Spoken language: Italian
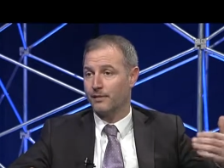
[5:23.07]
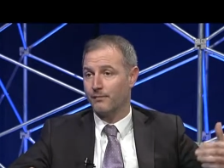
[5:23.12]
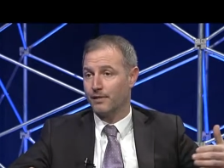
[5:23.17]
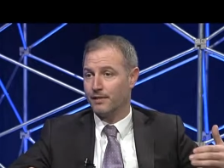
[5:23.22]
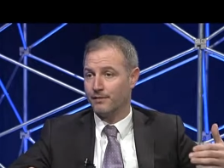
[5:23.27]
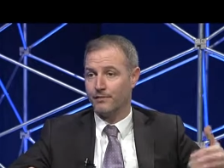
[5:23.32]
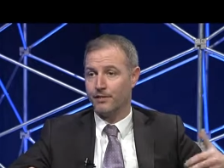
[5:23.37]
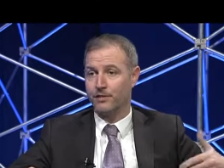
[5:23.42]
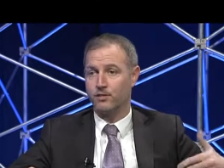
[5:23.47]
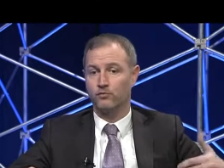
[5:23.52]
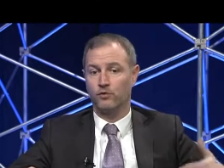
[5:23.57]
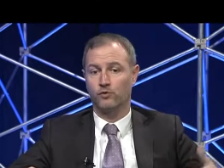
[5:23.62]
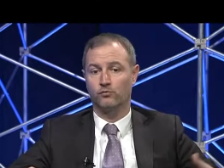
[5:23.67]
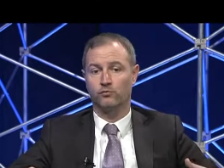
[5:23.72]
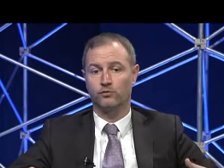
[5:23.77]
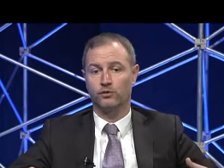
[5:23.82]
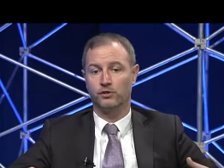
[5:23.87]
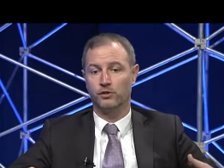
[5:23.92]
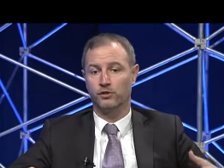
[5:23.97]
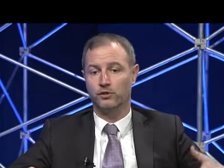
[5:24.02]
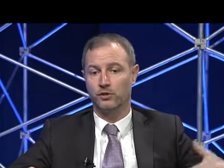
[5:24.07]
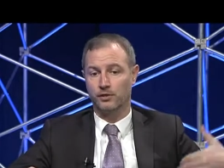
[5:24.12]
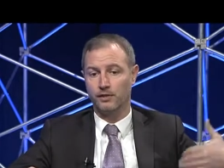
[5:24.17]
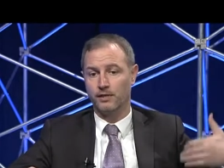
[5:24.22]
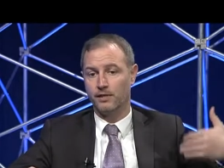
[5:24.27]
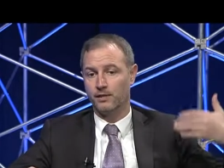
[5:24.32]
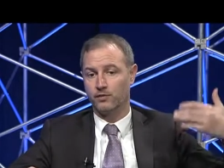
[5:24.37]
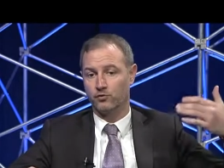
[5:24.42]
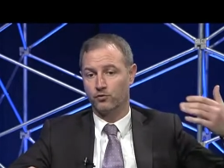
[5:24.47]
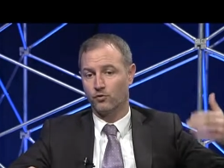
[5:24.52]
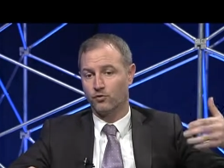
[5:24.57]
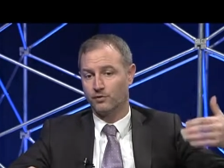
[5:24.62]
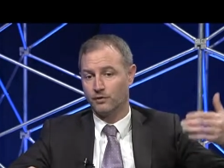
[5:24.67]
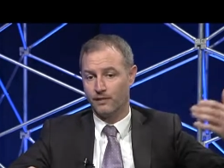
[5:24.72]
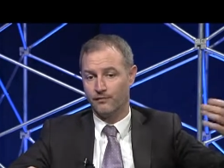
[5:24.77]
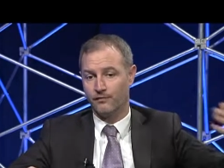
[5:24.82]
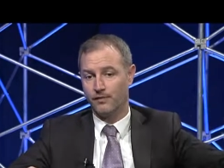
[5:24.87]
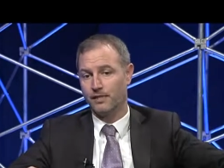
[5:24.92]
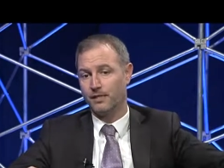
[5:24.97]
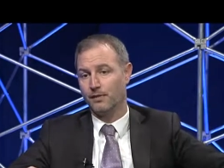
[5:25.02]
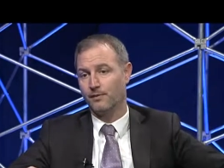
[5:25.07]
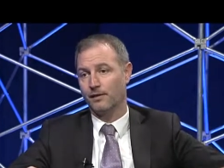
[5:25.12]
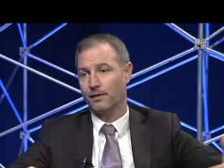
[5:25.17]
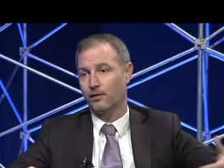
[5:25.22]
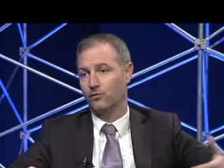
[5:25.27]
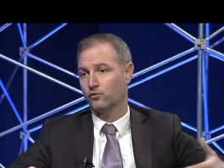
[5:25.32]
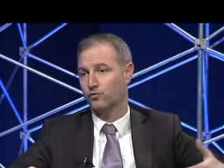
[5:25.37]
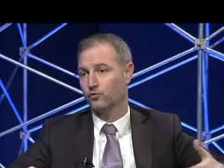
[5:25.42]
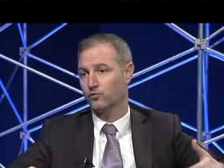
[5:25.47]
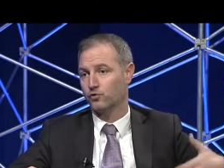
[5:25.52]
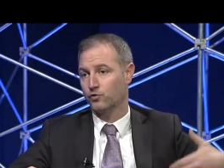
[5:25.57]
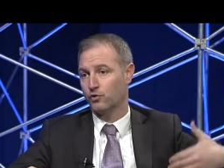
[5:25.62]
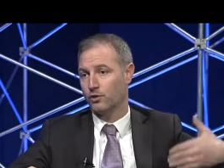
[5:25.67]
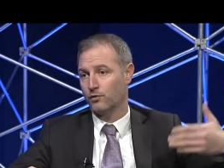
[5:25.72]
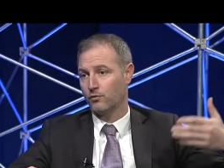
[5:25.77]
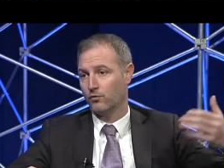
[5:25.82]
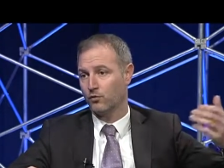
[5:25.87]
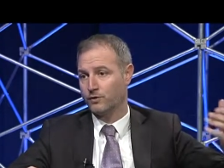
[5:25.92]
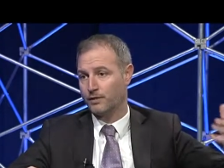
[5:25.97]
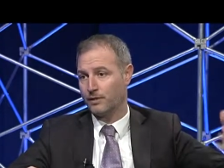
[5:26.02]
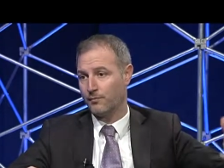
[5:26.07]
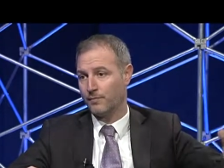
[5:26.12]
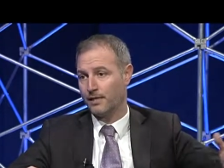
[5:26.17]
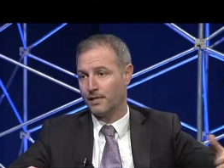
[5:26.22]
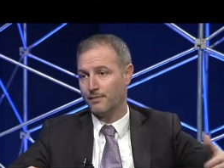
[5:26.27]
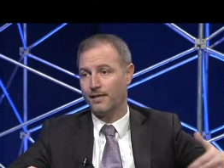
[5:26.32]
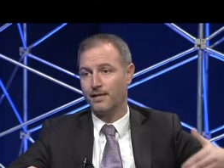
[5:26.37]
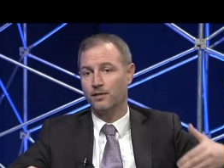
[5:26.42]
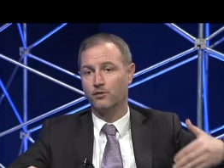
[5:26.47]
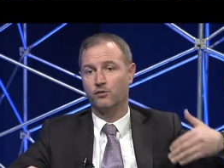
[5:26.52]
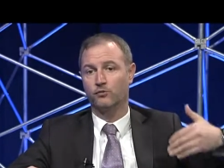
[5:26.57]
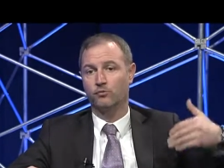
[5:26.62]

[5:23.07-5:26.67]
mi riferisco a tutti gli incentivi che sono serviti per la costruzione di quello stabilimento,